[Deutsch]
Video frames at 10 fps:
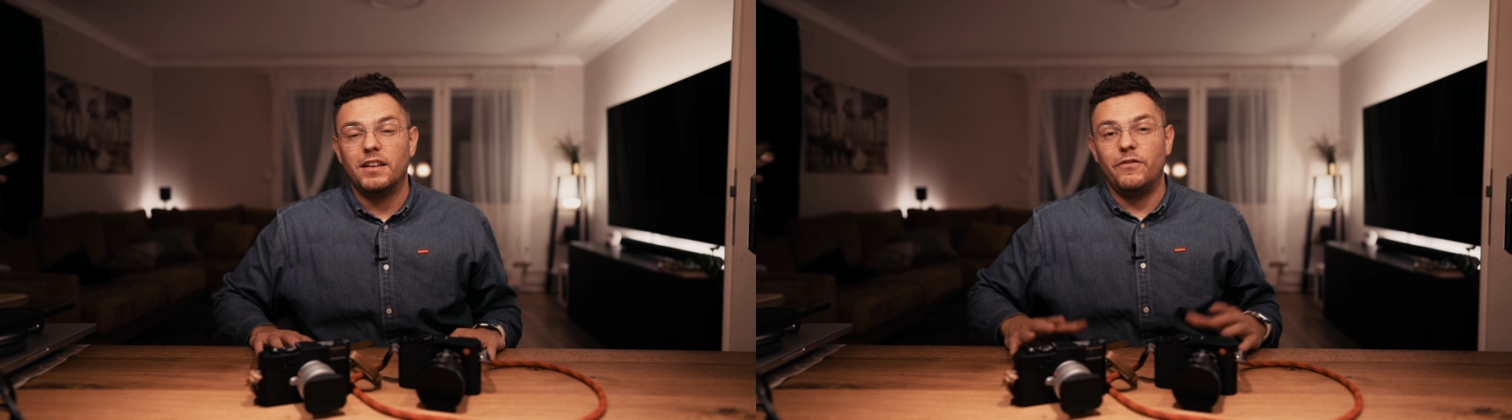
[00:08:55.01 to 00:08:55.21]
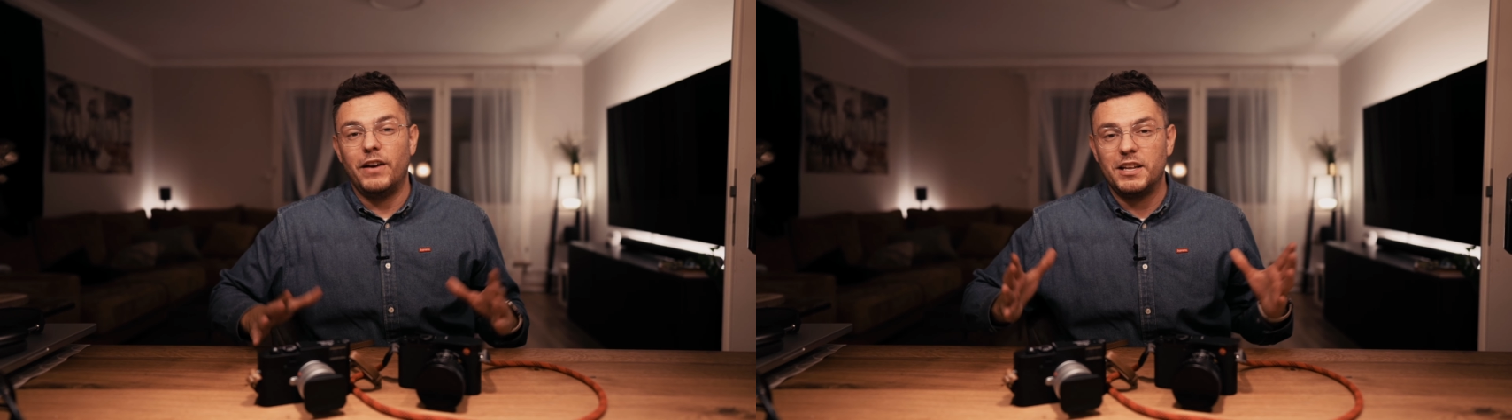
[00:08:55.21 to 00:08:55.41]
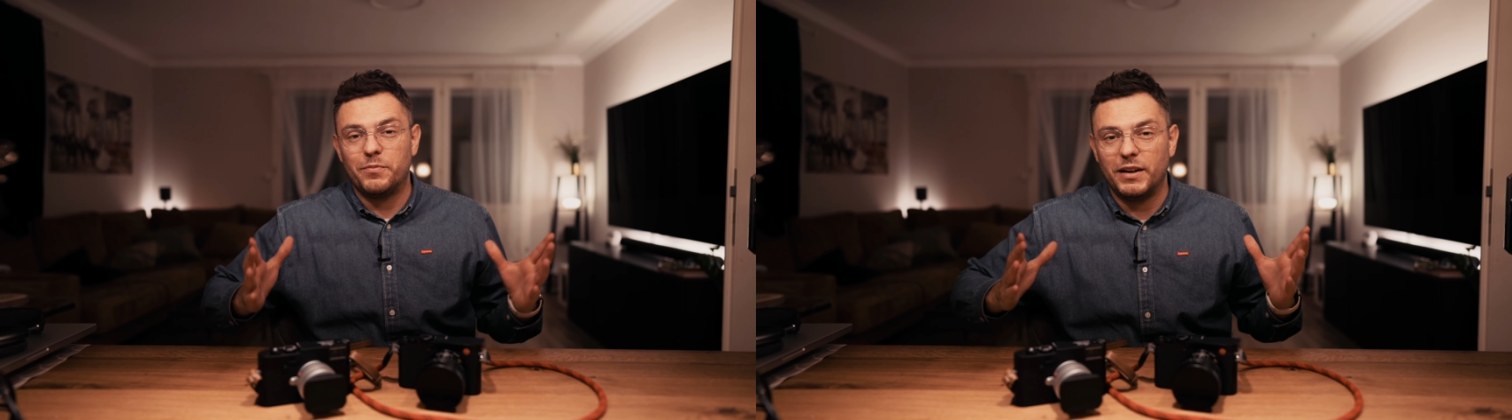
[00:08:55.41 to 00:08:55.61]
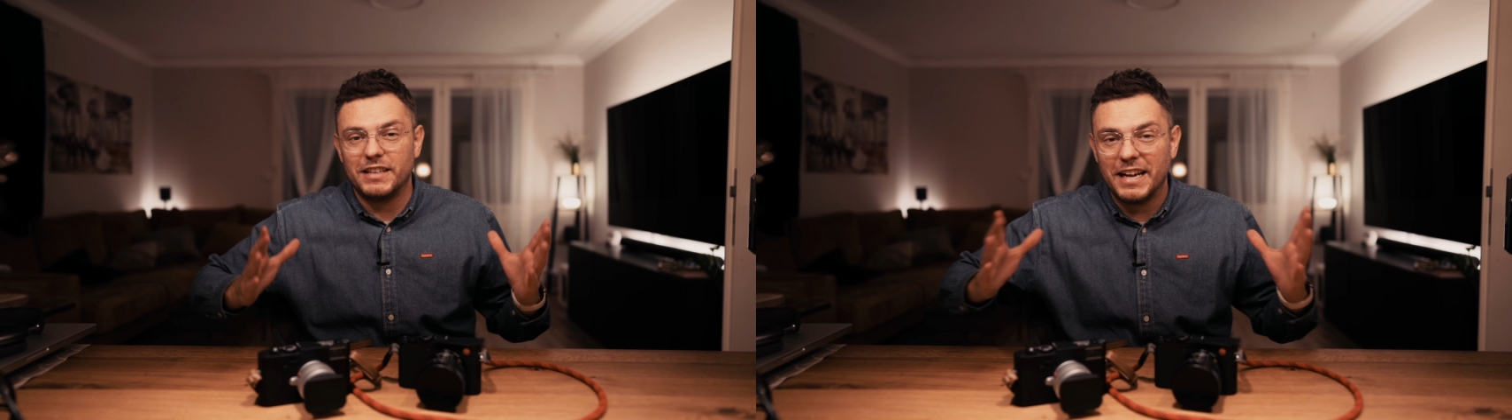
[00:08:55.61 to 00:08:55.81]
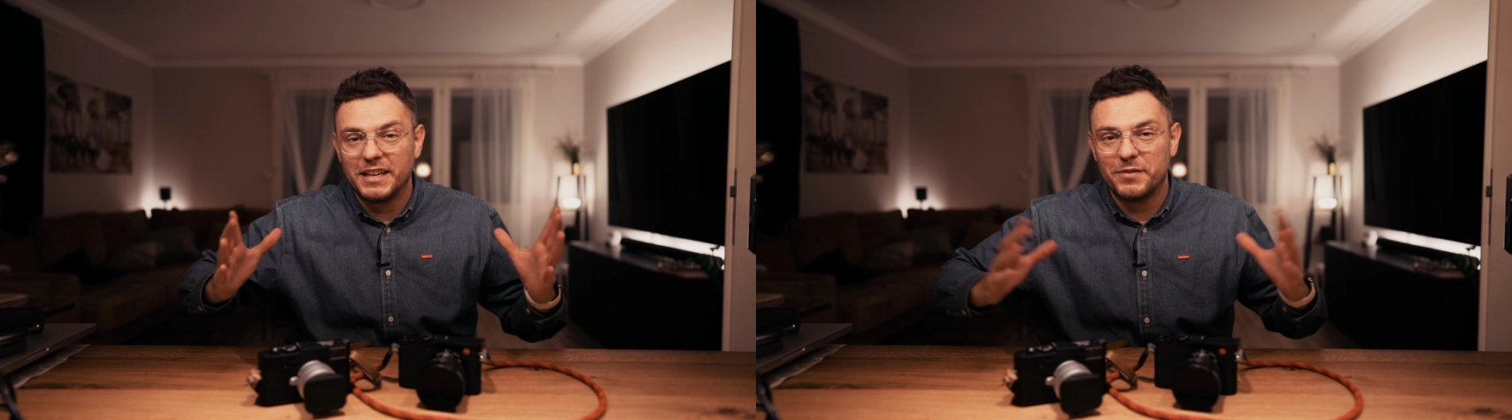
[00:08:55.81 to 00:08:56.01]
Werde ich
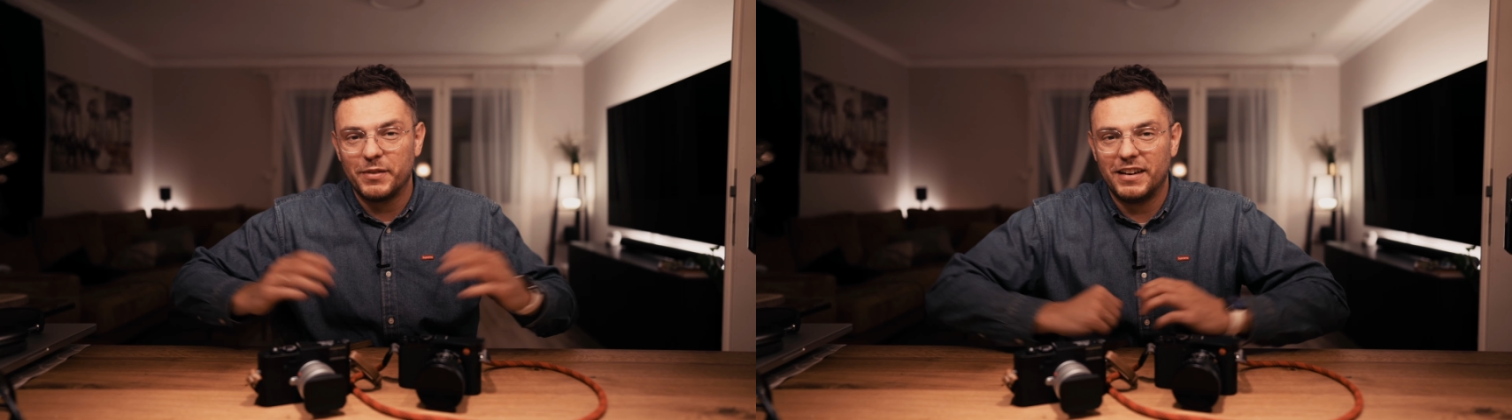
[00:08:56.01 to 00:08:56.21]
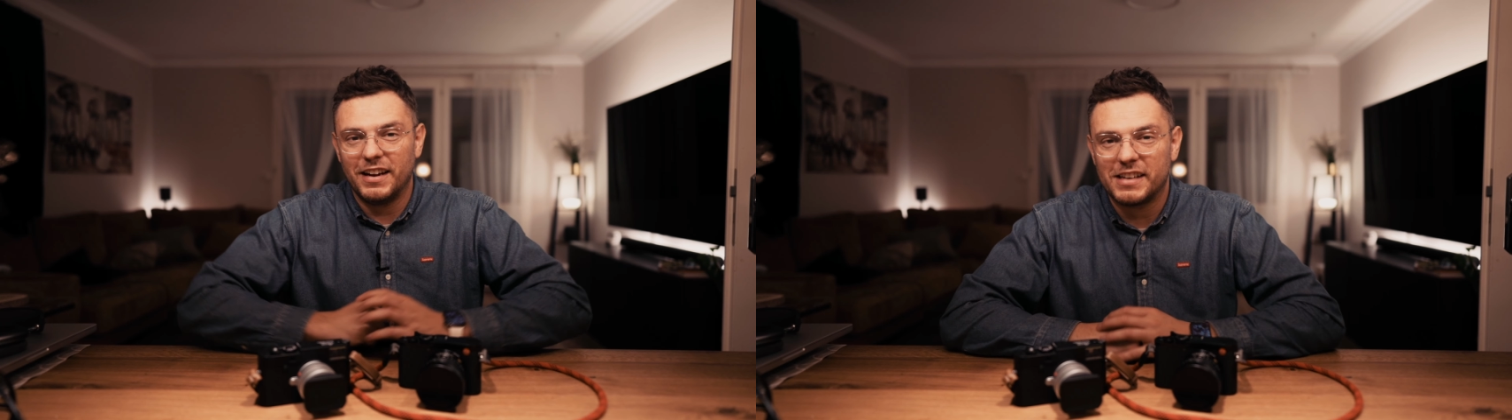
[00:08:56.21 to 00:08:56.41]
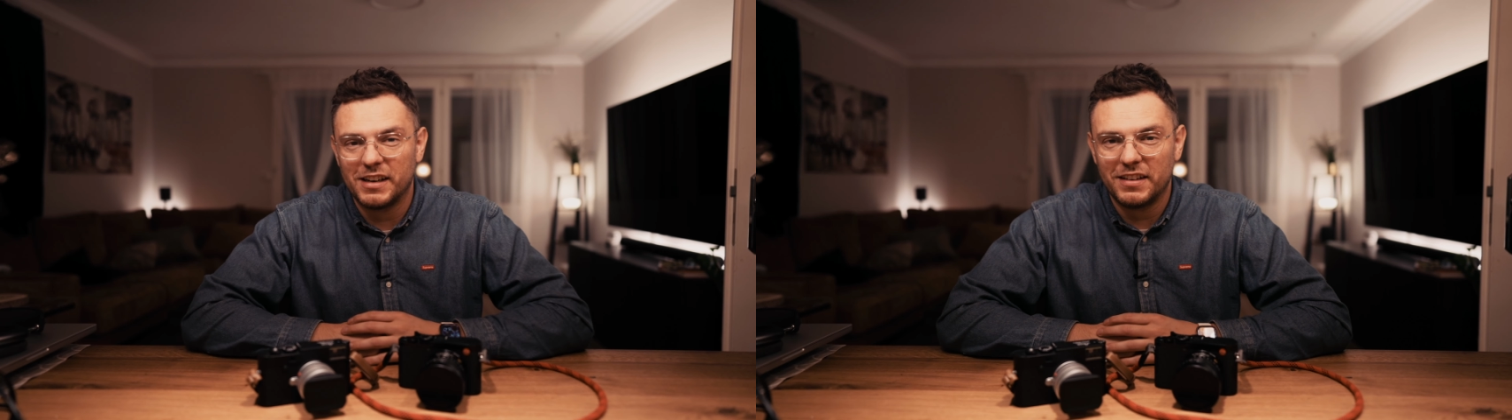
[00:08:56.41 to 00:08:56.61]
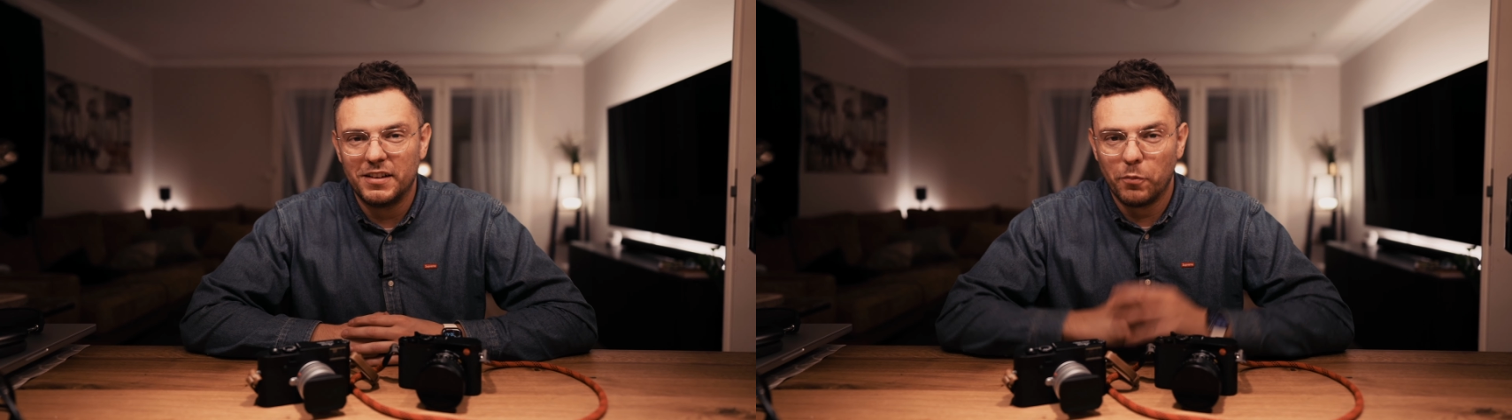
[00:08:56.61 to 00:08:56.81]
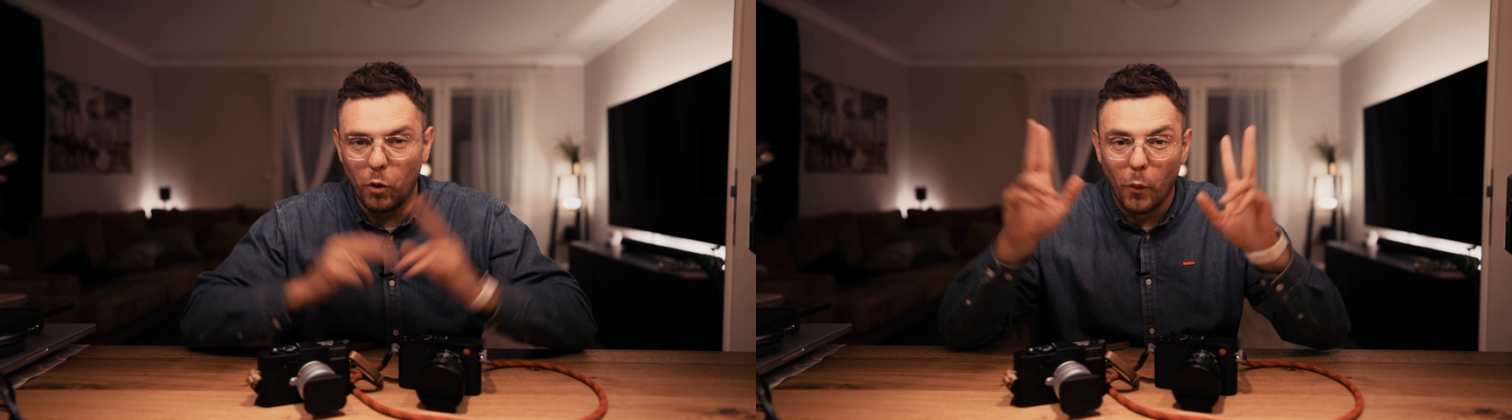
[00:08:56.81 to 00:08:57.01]
bald endlich mein
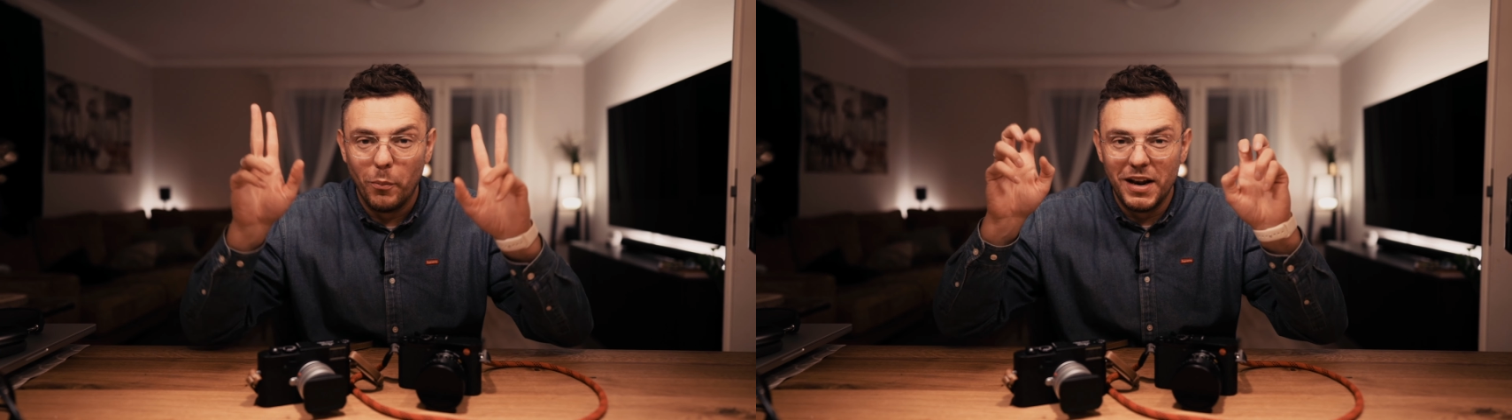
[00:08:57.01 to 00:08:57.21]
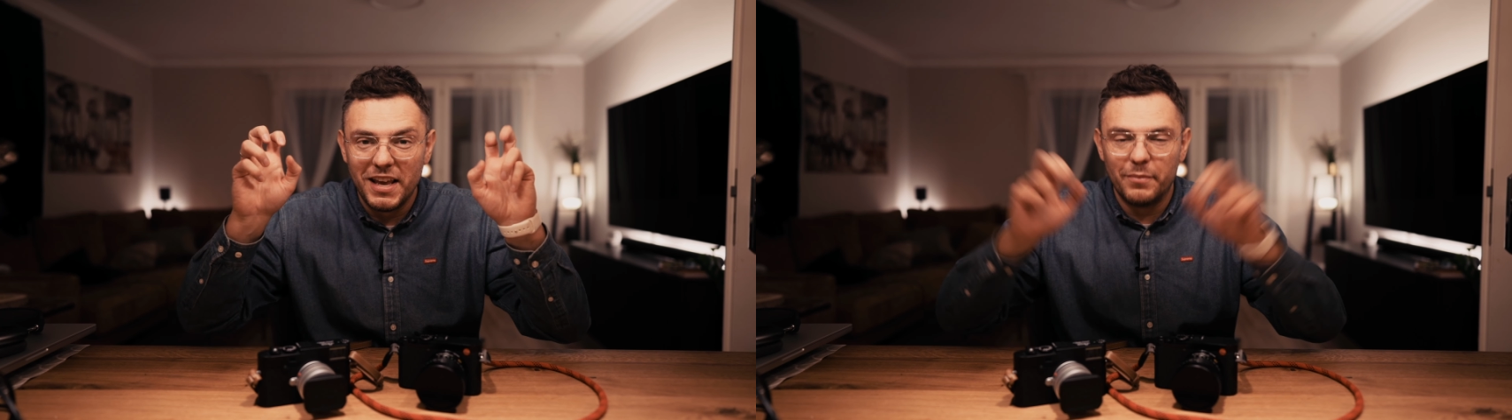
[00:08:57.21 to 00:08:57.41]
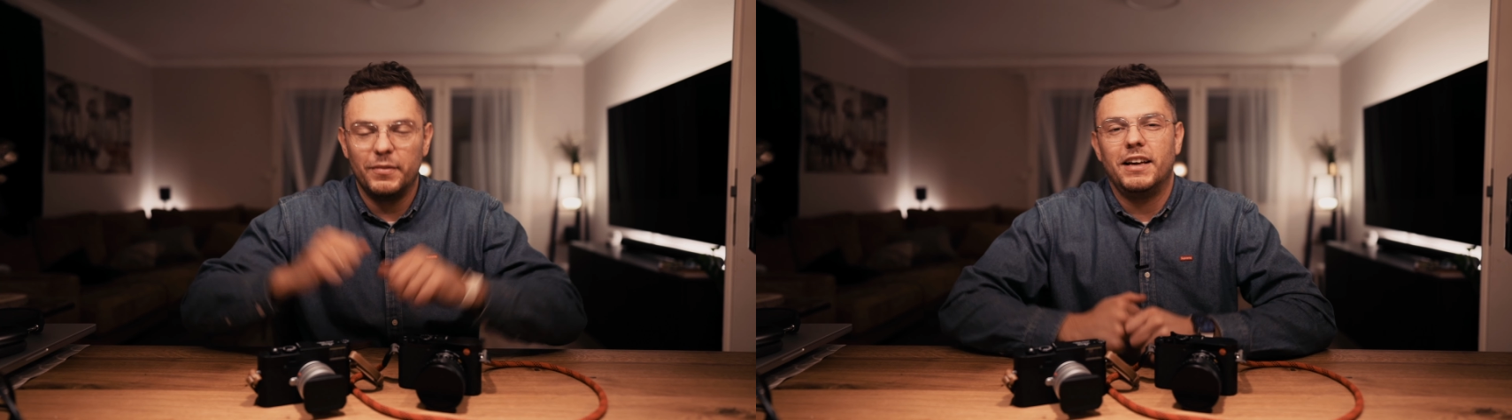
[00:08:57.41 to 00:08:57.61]
Leica-Problem